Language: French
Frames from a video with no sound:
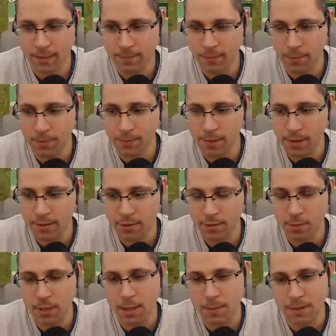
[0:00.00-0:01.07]
pour pouvoir
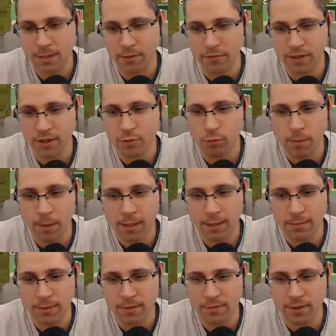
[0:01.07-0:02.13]
transporter, parce que 23 balles, à
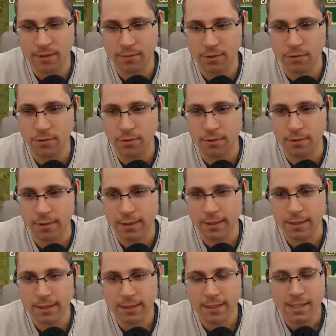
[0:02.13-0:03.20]
mon avis, la voiture,
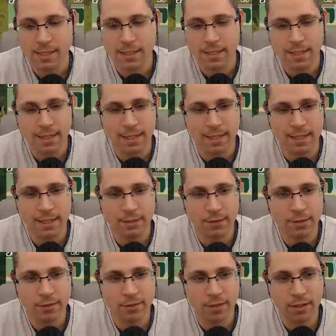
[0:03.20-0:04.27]
euh, doit
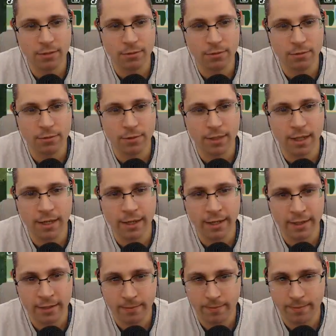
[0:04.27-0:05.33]
être en train de,
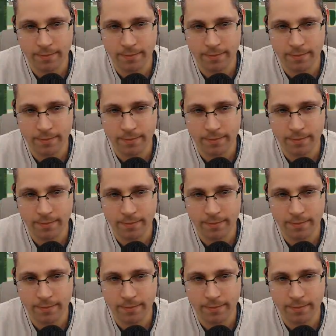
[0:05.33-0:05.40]
galérer.